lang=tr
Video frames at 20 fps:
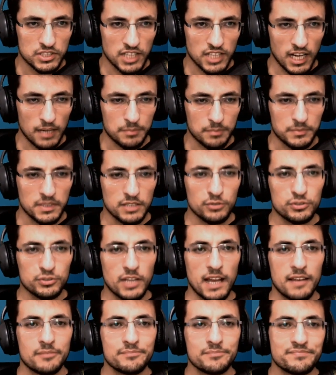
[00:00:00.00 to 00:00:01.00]
Şart da
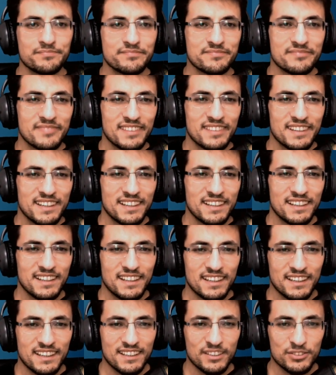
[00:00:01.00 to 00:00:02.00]
güzel.
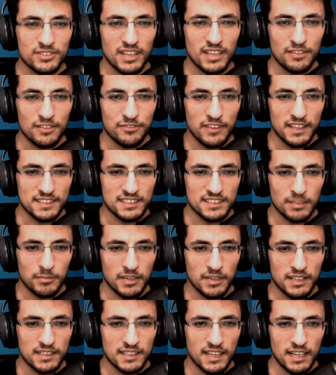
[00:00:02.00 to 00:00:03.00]
Güzel fake
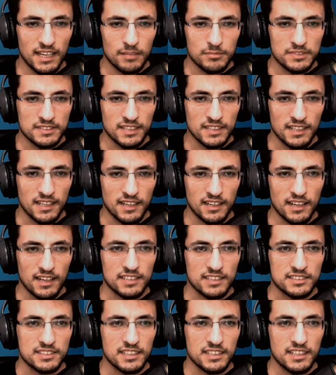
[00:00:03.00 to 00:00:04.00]
zamanı gelmiş sana
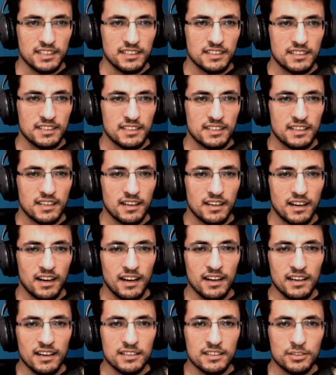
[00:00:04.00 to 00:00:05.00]
karşı.
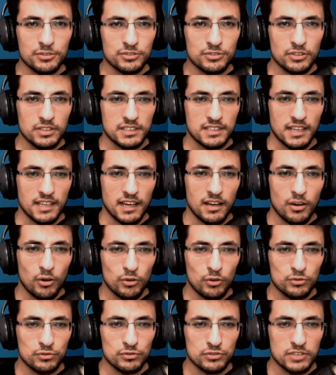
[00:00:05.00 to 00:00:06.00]
Aha 212.
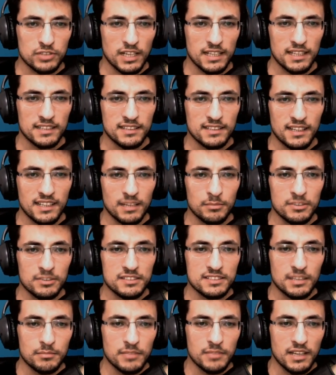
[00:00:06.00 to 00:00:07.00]
30 saniye
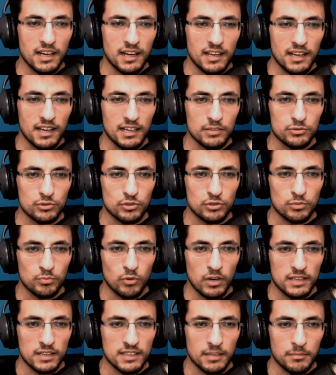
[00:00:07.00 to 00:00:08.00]
dayanabilirsem ne hala çünkü
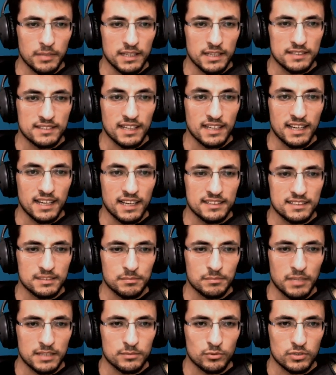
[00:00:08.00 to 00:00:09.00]
bu adam beni
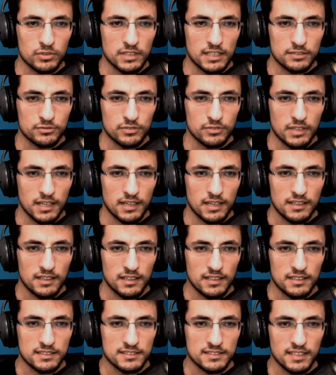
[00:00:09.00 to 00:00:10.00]
dayandırtmaz bu kadar süre.
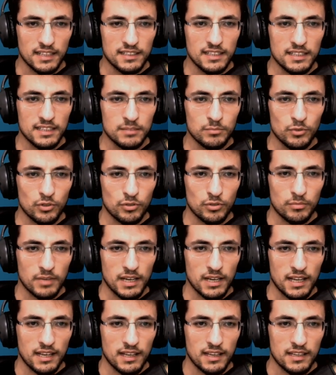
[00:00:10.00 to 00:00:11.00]
Zannetmiyorum
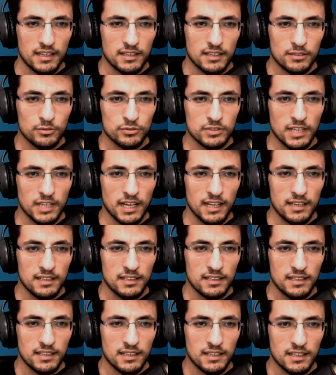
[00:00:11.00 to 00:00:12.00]
yani. Güzel.
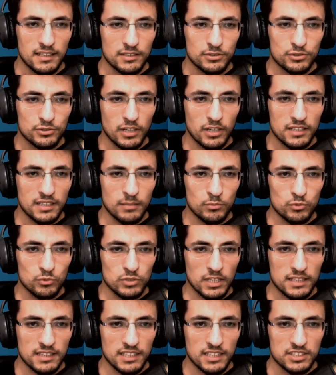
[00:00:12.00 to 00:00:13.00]
Şu adamı
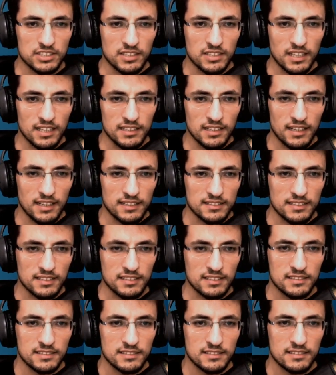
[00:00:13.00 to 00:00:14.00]
uzaklaştır hadi artık.